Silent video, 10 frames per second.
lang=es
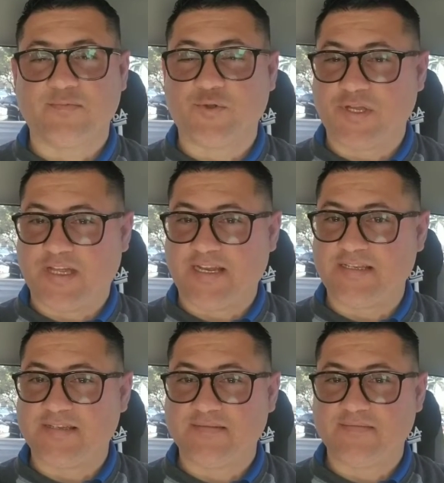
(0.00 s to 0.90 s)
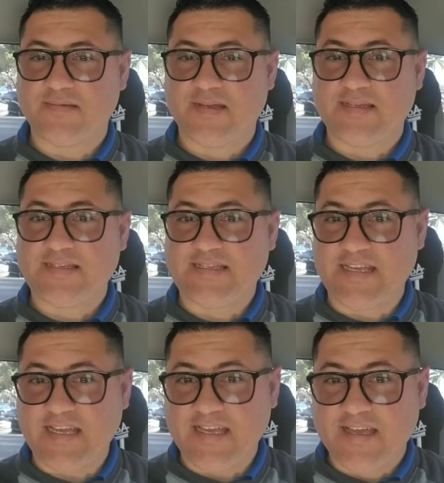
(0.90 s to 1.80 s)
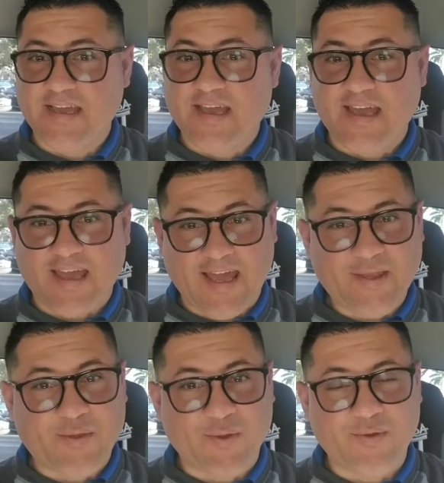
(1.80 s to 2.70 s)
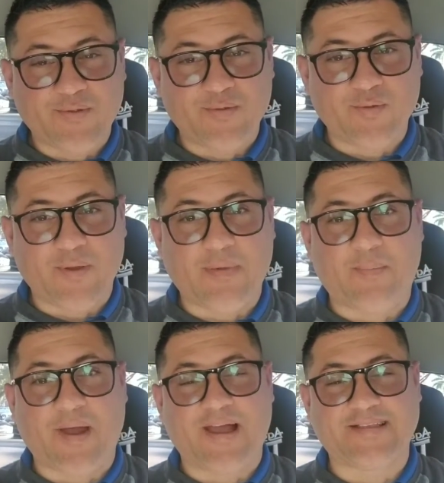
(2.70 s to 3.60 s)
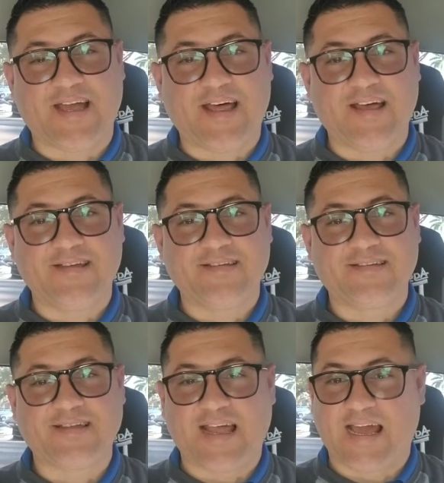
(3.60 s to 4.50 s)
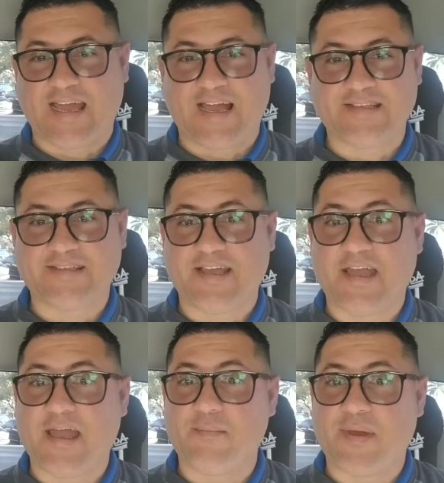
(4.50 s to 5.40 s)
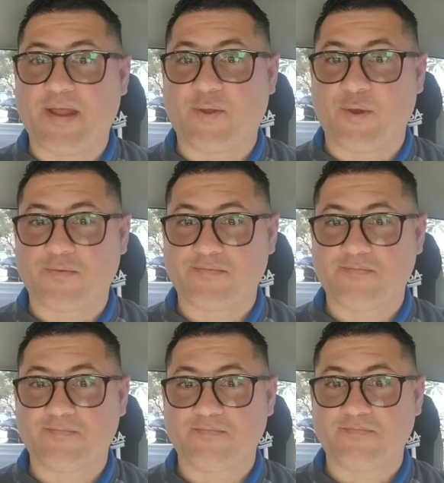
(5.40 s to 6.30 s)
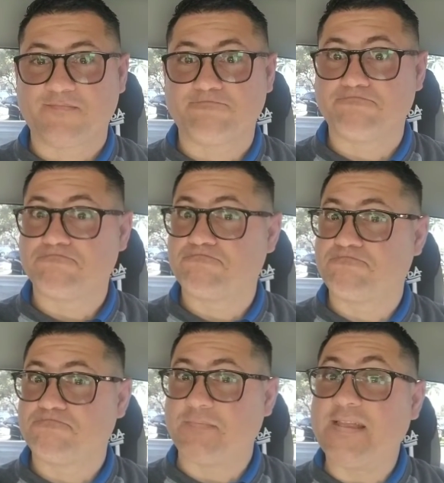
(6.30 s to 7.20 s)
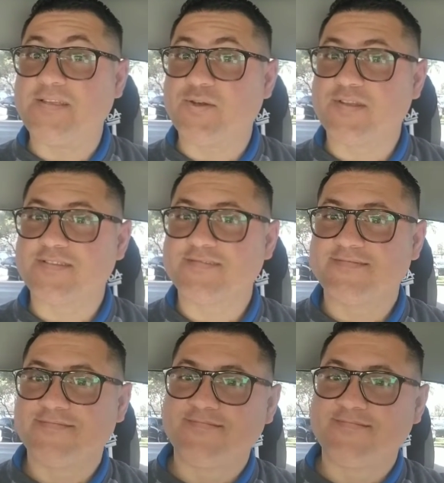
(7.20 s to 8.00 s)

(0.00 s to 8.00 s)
usted analice si esto no es más payasada que la que hace en Merezco. Bendiciones.